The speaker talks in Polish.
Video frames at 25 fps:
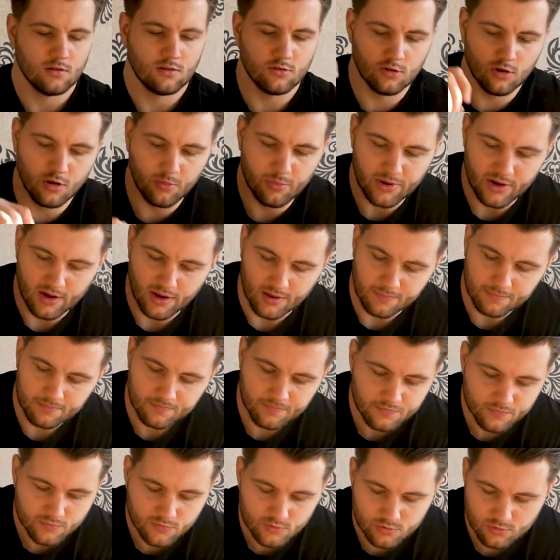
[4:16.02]
Dobra,
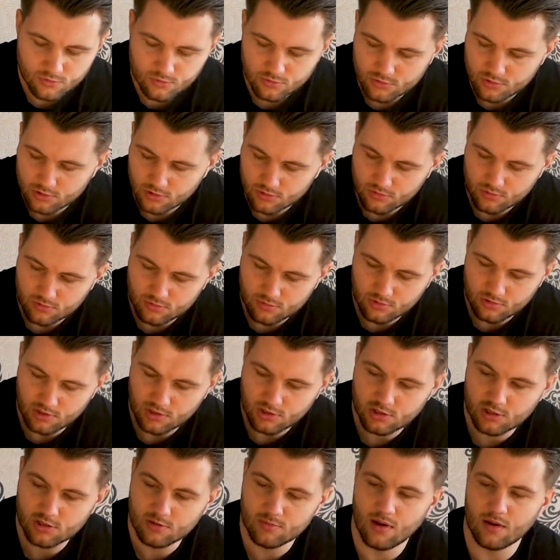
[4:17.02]
co tu
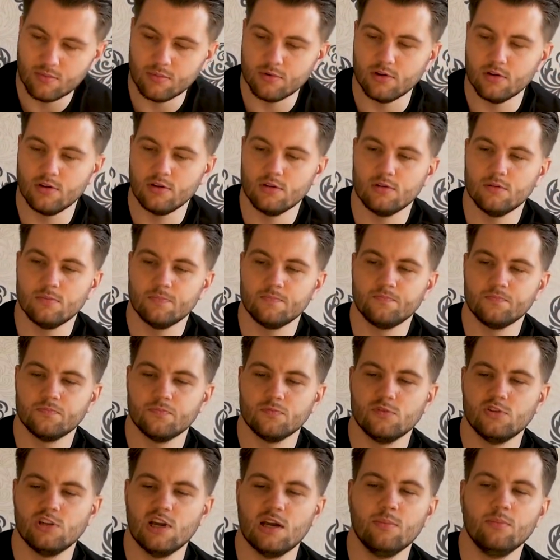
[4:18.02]
jeszcze mamy?
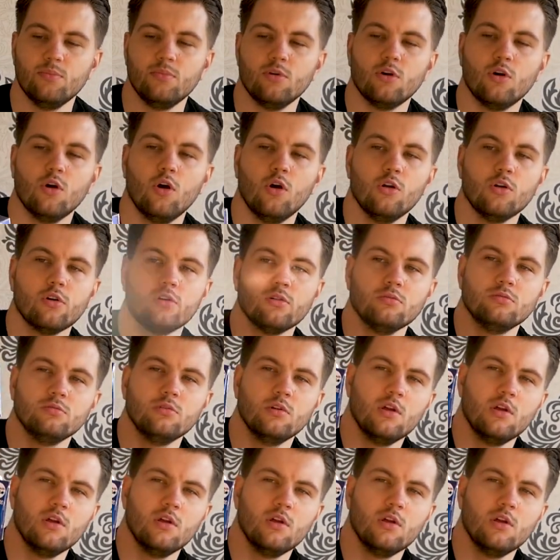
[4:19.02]
Jumbo Color